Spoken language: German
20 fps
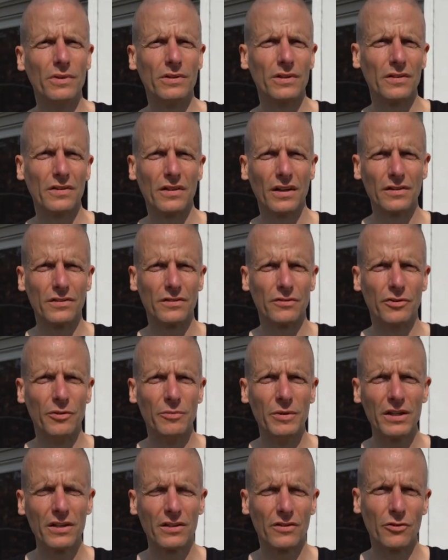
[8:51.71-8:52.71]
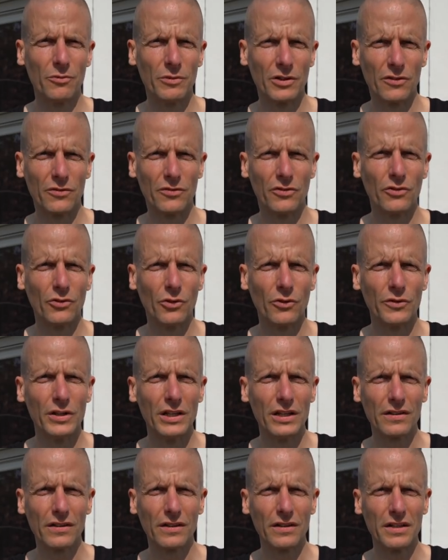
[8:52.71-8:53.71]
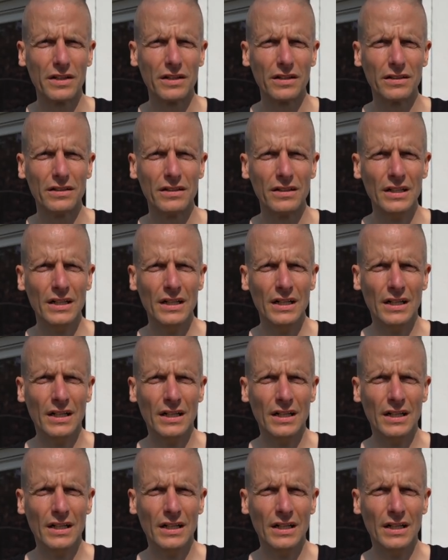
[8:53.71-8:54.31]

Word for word: Das heißt, für mich, zumindest für so wie ich trainiere,